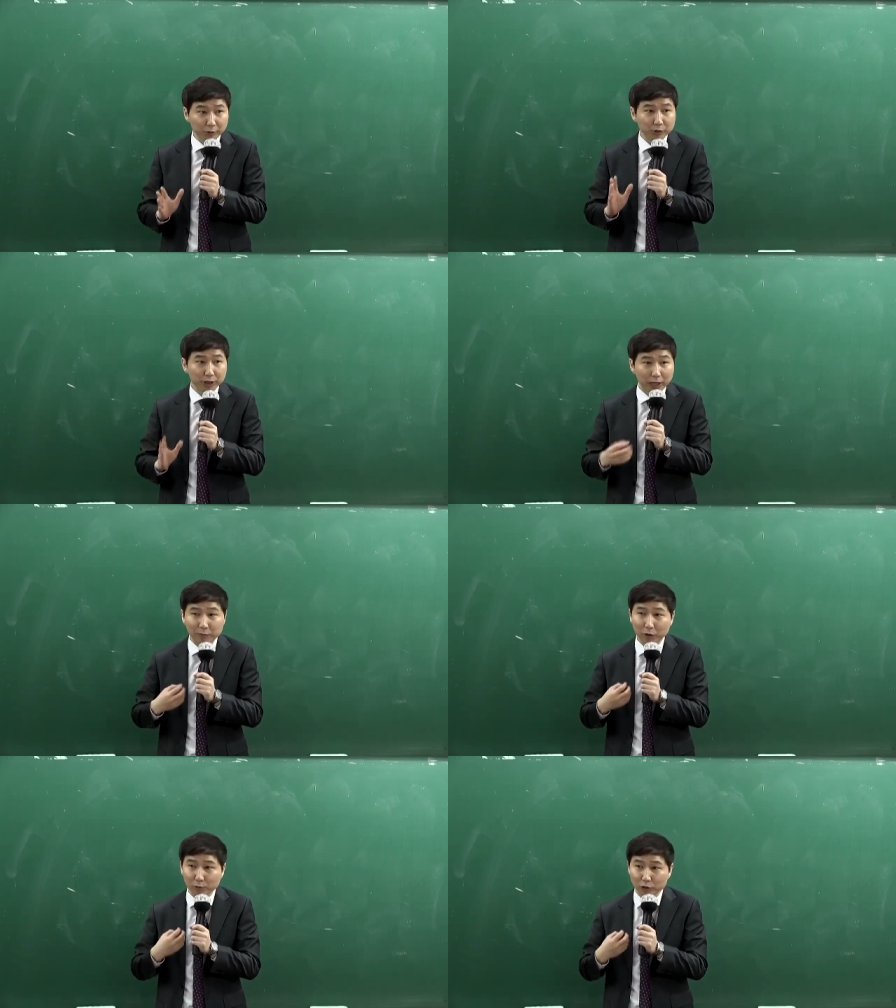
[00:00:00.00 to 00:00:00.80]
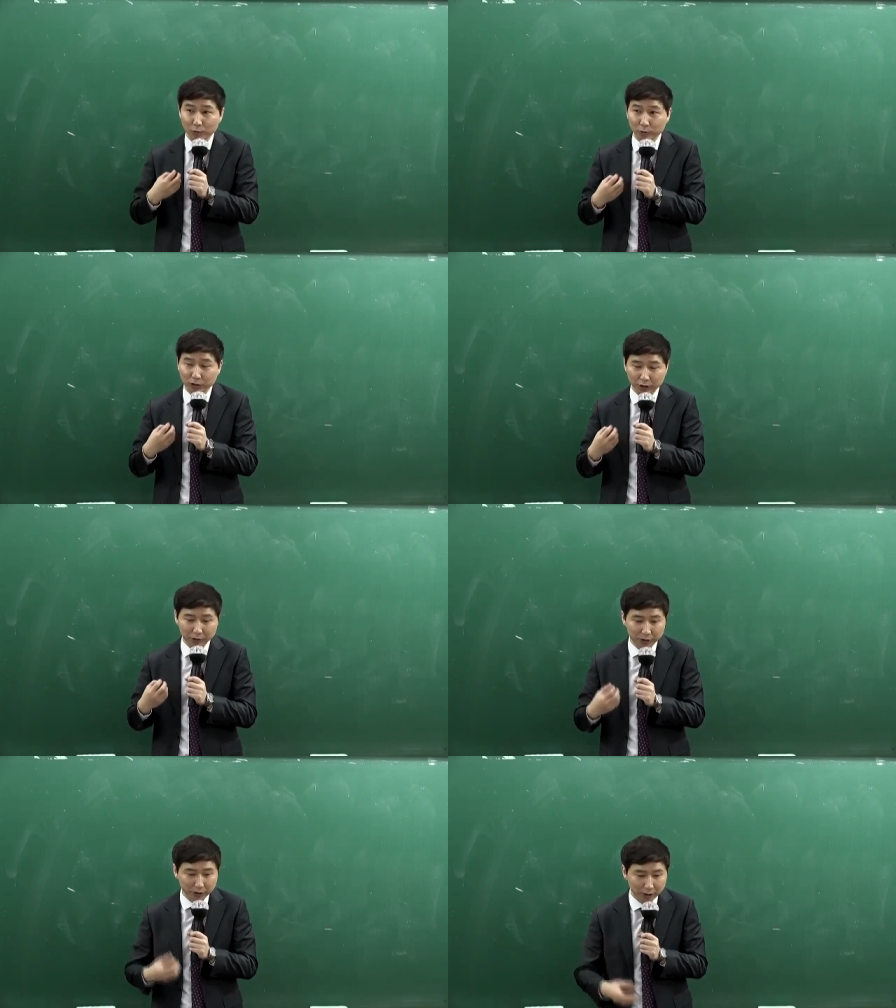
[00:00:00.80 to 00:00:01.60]
이거 제 나름대로
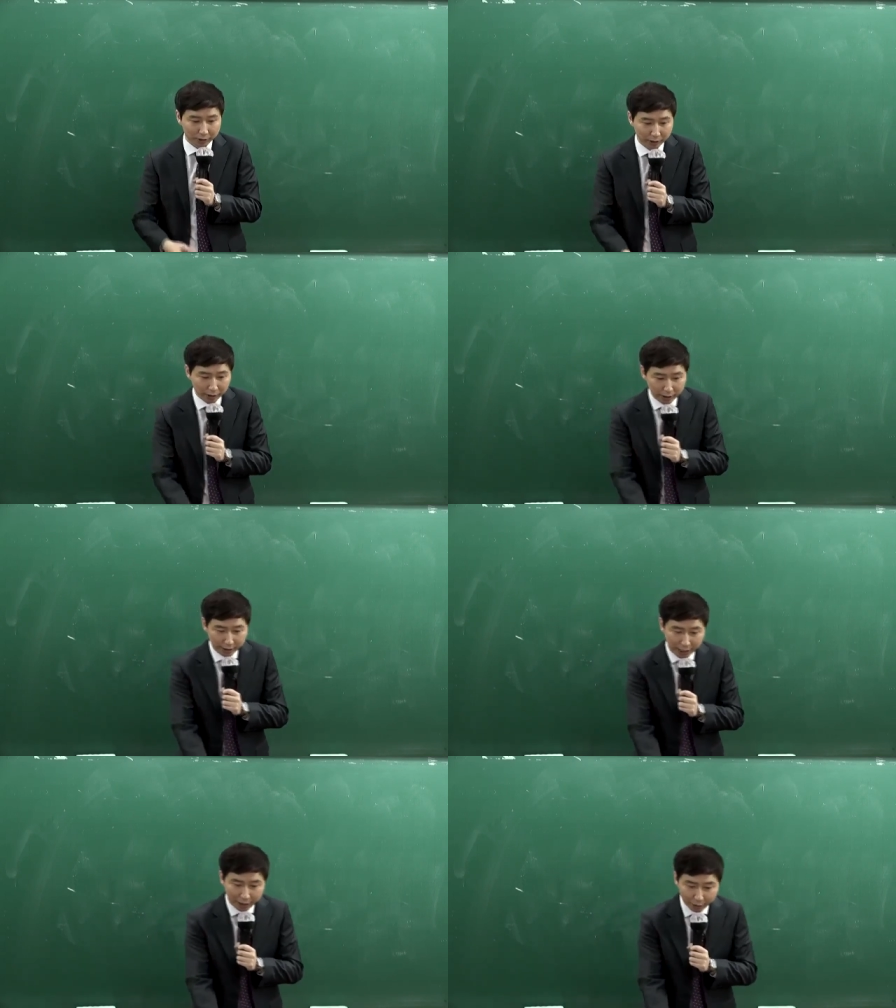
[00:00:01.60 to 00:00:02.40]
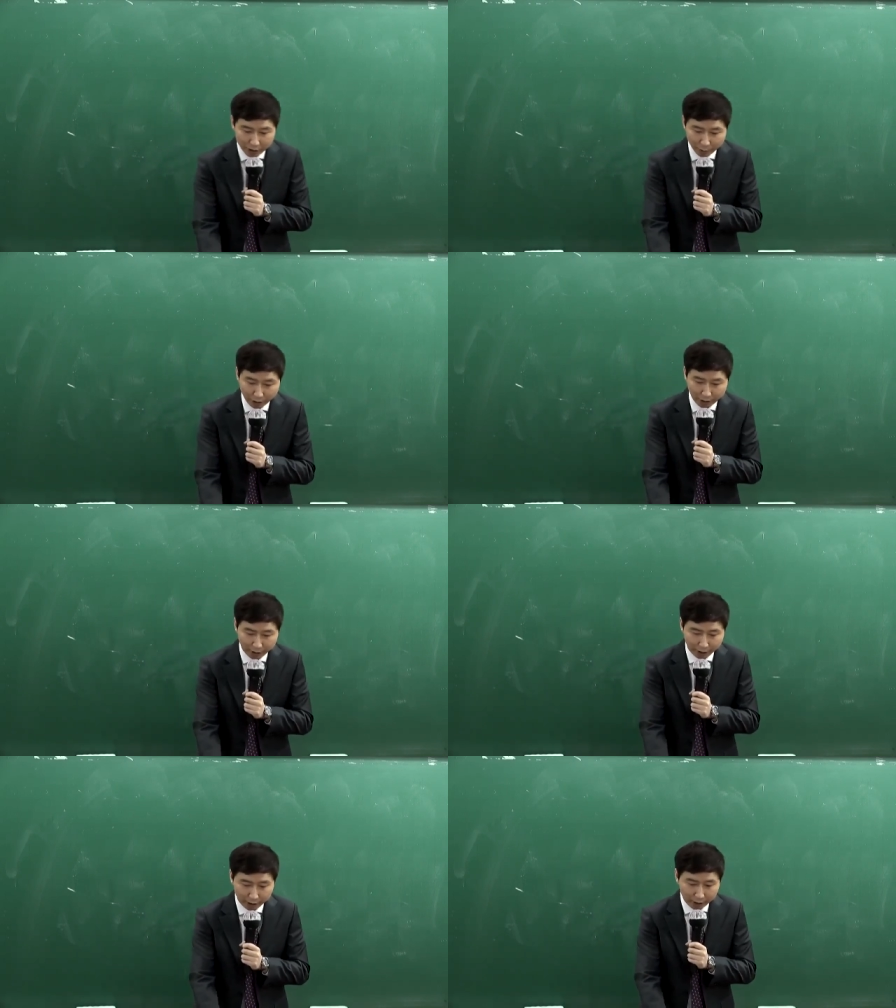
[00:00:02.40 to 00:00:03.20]
분류법인데요. 일단 양가로
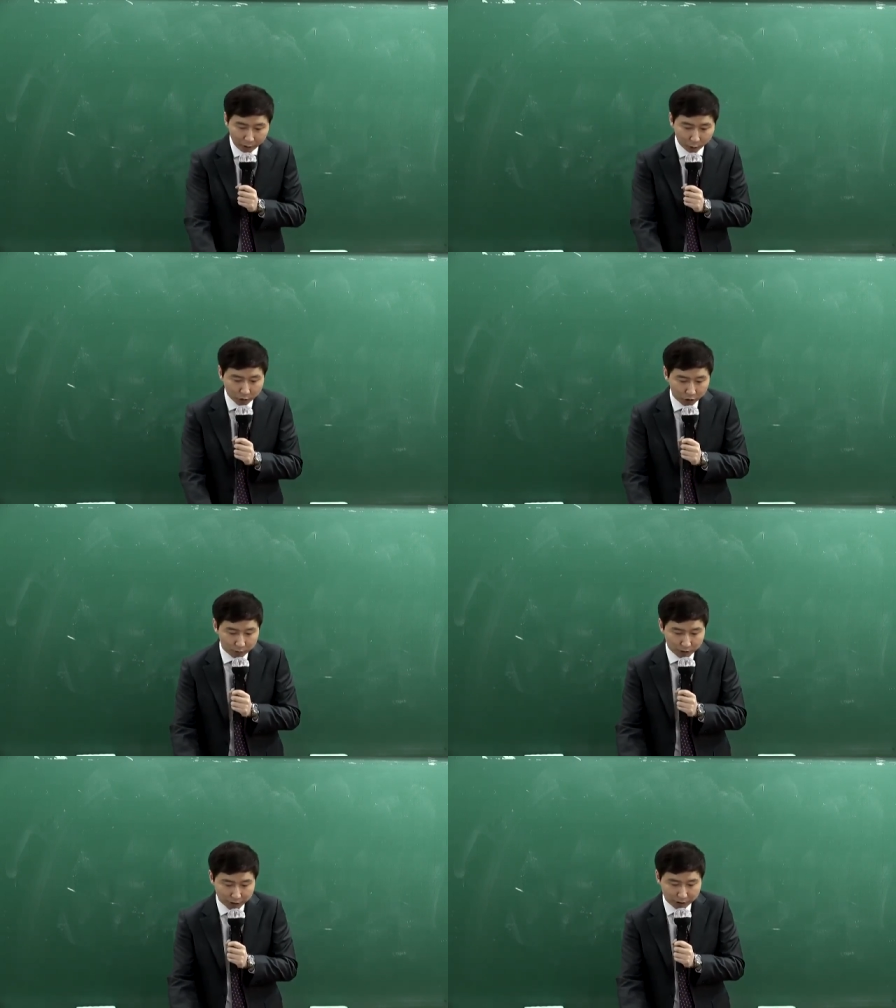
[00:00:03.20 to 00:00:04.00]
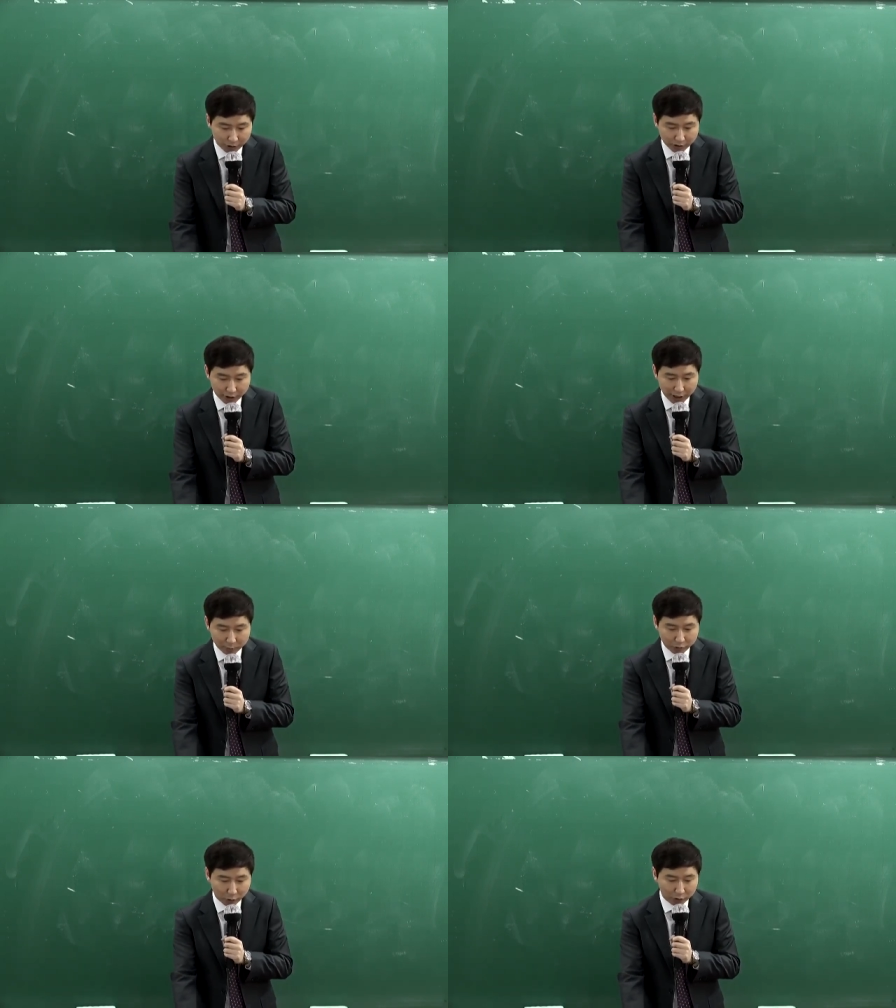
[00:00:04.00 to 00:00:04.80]
1번에 논점 제시형
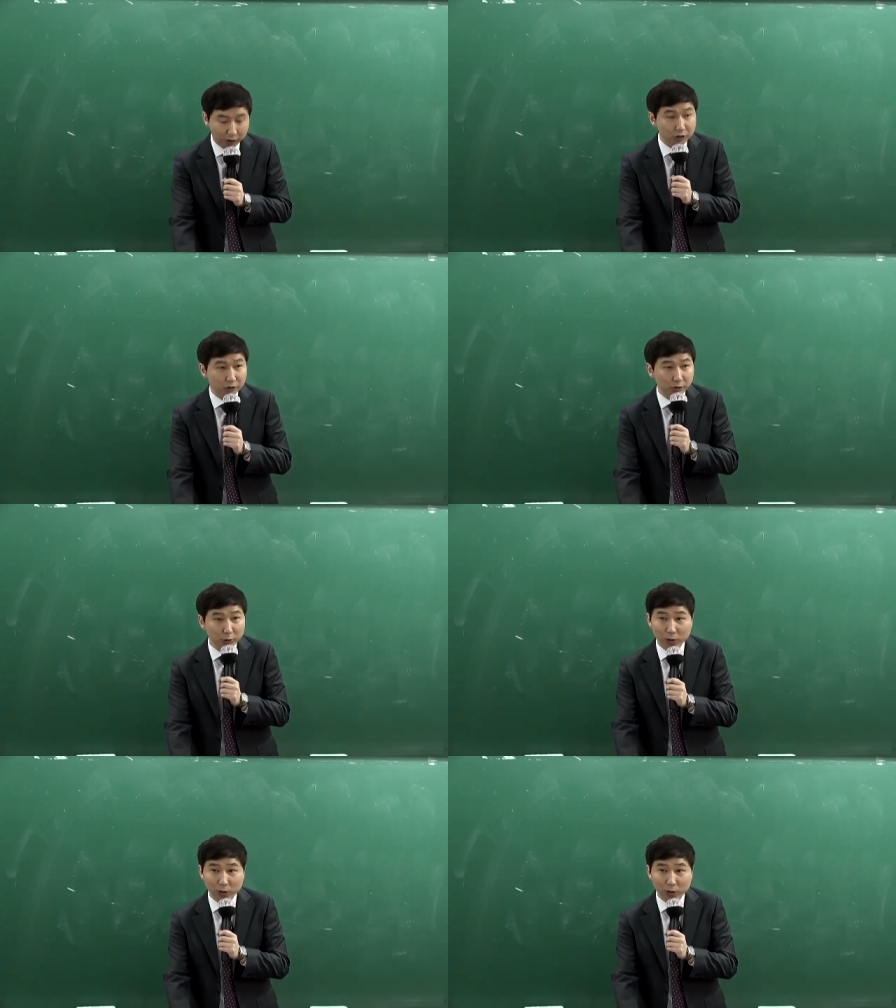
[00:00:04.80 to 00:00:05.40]
사례 문제 로 되어 있죠.